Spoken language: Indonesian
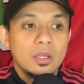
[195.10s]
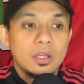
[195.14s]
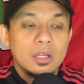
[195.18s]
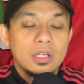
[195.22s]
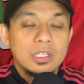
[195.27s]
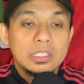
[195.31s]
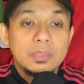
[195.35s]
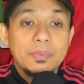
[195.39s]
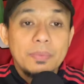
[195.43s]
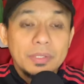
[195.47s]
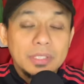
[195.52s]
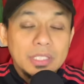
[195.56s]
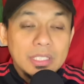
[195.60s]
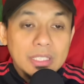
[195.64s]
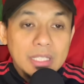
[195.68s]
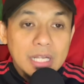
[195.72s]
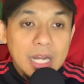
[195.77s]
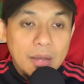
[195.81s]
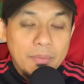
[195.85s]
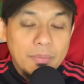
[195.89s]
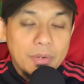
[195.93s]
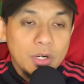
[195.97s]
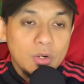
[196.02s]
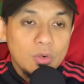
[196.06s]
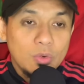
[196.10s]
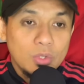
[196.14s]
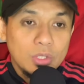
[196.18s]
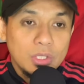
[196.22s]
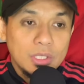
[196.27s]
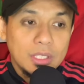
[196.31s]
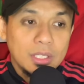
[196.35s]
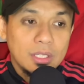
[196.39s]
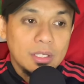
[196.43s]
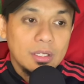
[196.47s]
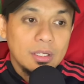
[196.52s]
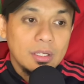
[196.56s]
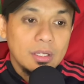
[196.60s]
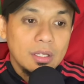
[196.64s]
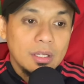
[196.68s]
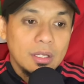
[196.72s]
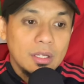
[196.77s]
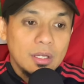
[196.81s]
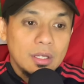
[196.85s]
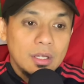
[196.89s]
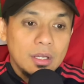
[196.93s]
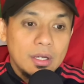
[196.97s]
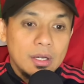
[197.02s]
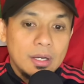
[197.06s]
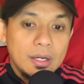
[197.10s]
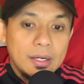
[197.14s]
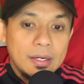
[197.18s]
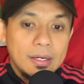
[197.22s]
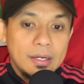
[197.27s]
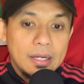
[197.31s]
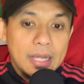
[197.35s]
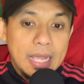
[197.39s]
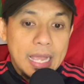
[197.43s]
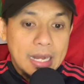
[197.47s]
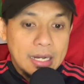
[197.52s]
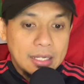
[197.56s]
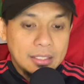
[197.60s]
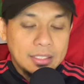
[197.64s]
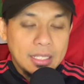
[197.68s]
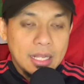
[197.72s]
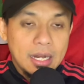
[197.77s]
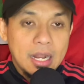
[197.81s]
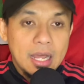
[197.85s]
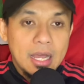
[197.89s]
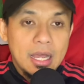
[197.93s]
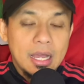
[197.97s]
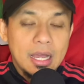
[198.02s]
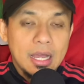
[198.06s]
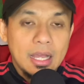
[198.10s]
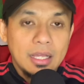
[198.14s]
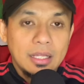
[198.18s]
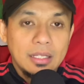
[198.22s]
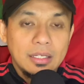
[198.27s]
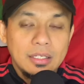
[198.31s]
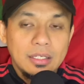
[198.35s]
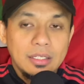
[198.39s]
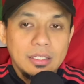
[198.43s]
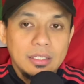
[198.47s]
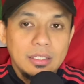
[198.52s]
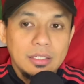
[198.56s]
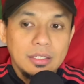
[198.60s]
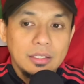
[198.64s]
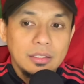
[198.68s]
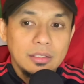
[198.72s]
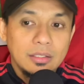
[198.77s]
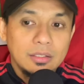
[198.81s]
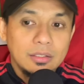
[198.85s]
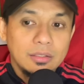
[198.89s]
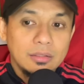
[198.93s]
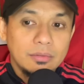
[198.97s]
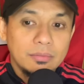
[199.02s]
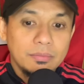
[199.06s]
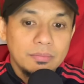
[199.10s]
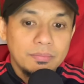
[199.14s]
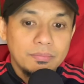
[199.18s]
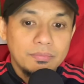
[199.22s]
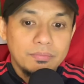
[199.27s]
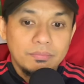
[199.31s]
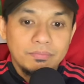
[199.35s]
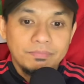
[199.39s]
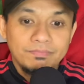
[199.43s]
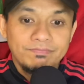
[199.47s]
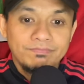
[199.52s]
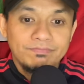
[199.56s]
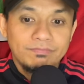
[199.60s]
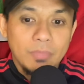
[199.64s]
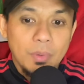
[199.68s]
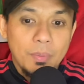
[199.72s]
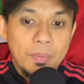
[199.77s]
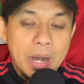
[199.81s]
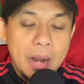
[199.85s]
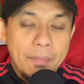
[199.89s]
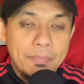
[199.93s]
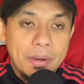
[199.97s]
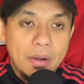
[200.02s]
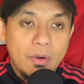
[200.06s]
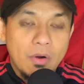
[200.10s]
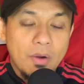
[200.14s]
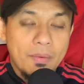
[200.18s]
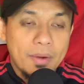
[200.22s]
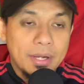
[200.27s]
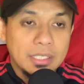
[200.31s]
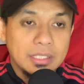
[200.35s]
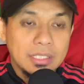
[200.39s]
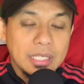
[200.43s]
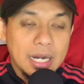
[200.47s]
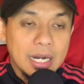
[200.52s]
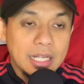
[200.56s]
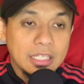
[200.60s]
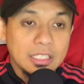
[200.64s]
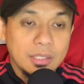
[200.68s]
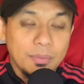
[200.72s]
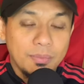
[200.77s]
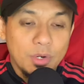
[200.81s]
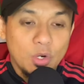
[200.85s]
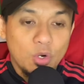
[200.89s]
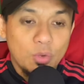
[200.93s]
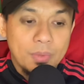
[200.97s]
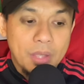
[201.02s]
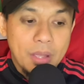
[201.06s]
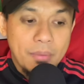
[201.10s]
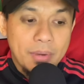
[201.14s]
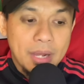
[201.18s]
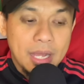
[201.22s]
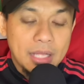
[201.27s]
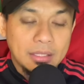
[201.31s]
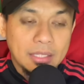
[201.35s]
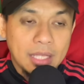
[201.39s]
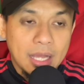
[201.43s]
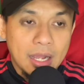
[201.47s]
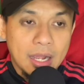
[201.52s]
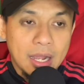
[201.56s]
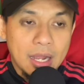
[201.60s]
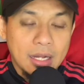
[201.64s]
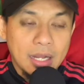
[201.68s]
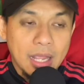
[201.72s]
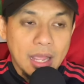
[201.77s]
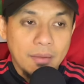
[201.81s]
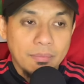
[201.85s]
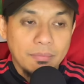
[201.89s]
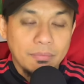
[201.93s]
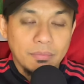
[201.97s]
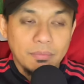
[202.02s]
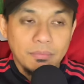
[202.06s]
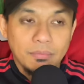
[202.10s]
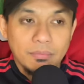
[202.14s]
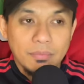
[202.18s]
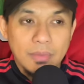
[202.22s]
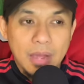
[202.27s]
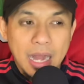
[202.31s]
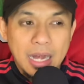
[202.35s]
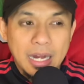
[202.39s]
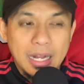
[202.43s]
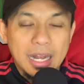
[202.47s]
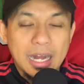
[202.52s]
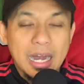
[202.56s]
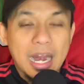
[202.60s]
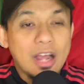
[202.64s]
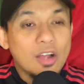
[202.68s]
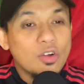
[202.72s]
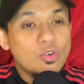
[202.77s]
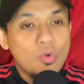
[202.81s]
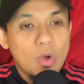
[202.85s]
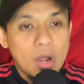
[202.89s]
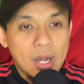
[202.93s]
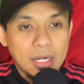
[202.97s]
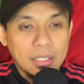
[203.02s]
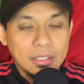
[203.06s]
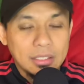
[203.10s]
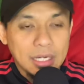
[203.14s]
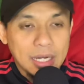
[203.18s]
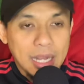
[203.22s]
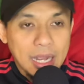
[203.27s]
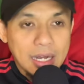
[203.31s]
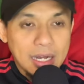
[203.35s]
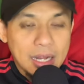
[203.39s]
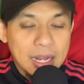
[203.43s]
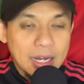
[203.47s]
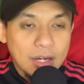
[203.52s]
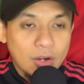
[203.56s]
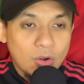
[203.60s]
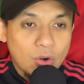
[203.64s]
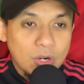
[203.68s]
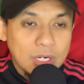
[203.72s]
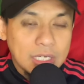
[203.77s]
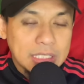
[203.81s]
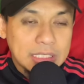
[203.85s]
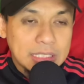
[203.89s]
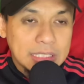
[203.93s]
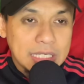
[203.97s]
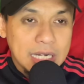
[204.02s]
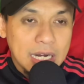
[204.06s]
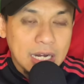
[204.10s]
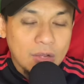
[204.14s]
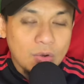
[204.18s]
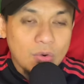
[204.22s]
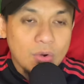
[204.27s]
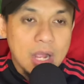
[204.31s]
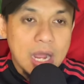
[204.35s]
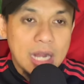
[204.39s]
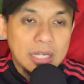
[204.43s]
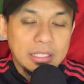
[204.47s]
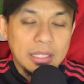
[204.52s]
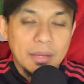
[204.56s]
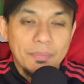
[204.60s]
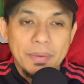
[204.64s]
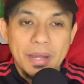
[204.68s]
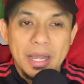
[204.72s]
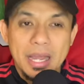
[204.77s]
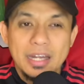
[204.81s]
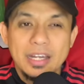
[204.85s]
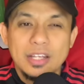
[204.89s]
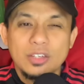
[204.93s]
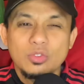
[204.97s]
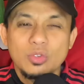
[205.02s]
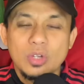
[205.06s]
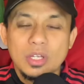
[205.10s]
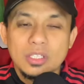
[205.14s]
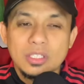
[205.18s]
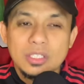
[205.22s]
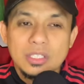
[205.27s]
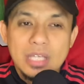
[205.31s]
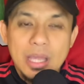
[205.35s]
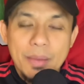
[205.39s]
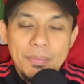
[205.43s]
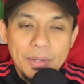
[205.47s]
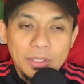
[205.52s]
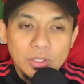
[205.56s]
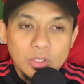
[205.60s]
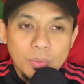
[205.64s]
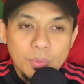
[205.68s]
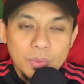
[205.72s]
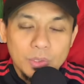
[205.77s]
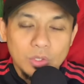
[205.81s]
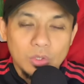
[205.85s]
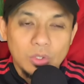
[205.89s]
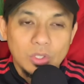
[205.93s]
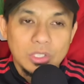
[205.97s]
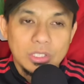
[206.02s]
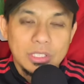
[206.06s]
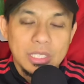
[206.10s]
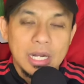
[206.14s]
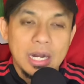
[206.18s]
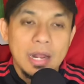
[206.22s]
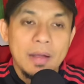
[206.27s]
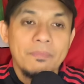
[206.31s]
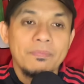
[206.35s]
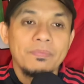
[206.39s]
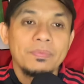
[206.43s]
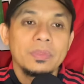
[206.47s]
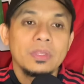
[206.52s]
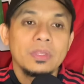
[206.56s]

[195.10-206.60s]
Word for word: seperti tidak berkutik. Uh, Erik Ten Hag di Hmm, beberapa wawancara sebelumnya mengatakan ya ada keraguan ya, terkait dengan kondisi dari Ugarte apakah dia sudah siap atau betul secara